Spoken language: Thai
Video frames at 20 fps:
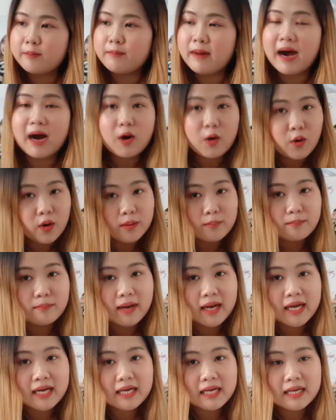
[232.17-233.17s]
บางคน
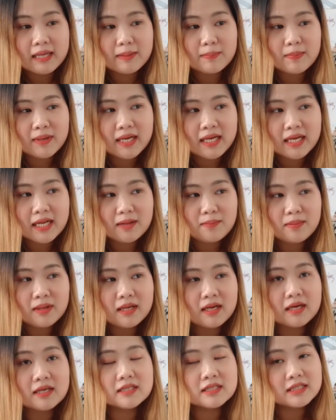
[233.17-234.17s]
ไม่ไม่ได้มี
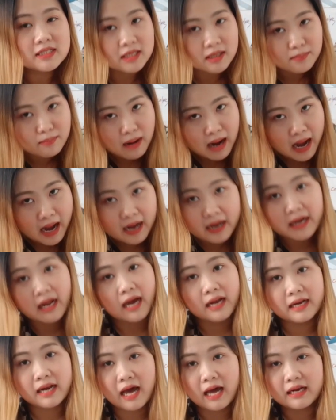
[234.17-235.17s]
เงินซื้อมากข
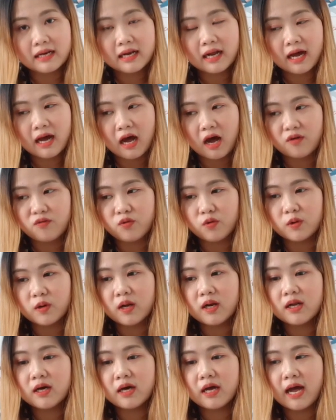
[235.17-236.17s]
นาดนั้นนะคะฝน
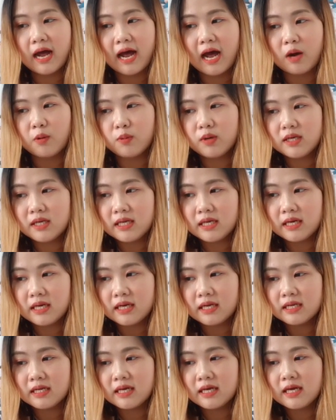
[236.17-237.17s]
ก็เลยหาวิธี
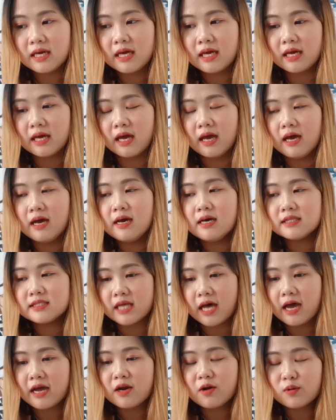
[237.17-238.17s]
ที่จะ
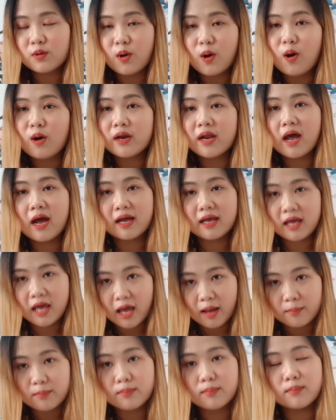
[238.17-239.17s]
ให้น้องๆเนี่ย
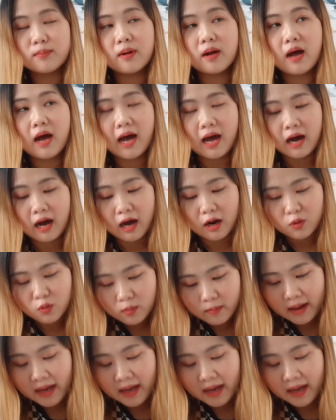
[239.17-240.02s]
เก็บรูป